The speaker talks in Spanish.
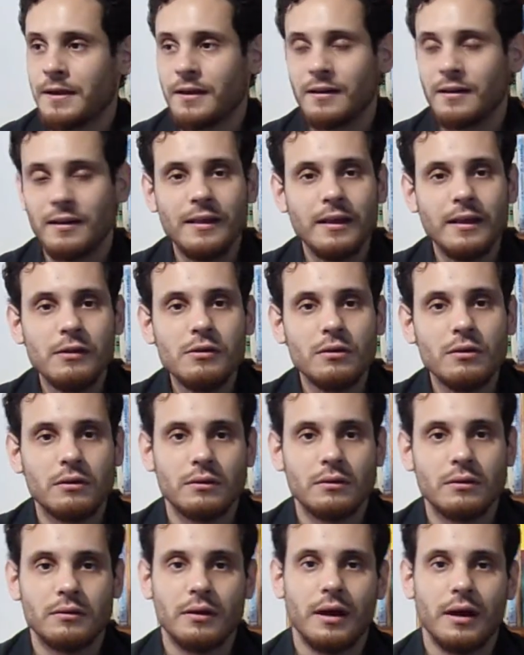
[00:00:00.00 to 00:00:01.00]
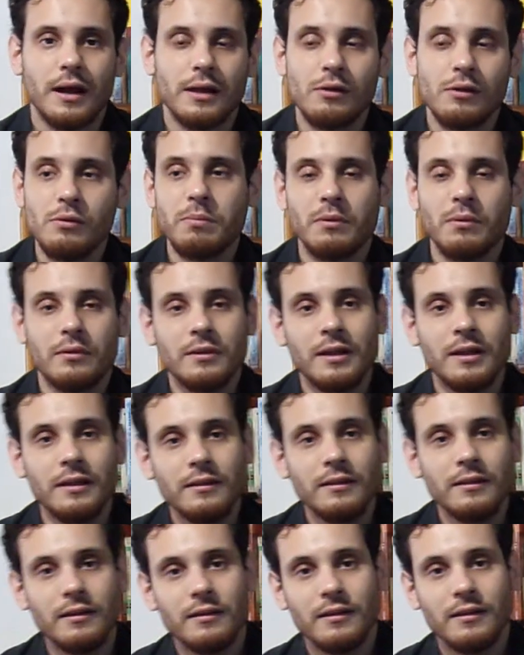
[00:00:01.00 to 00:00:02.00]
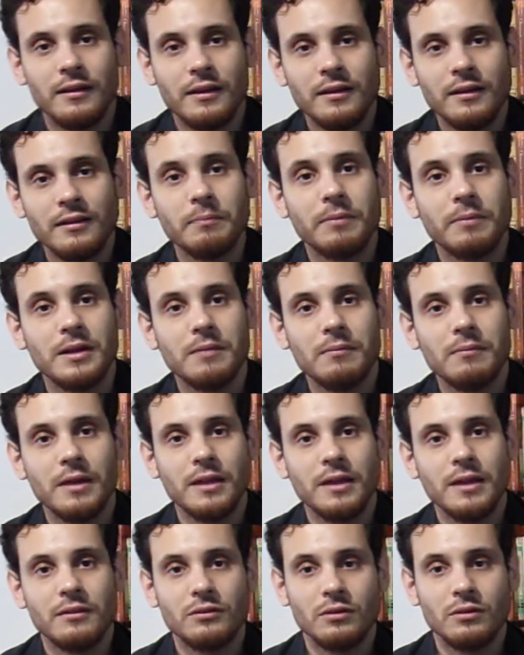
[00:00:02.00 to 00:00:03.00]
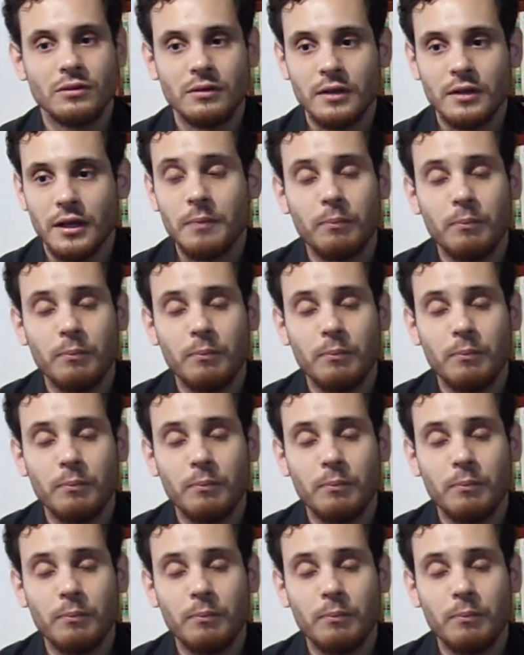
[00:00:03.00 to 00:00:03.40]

En realidad no. Lo importante de este experimento